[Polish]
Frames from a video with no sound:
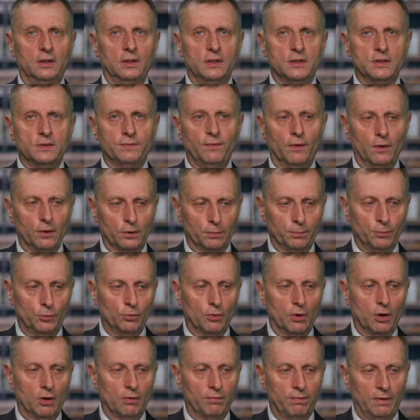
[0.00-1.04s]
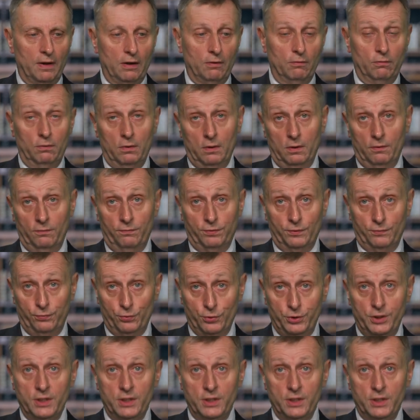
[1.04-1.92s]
y, sformułował w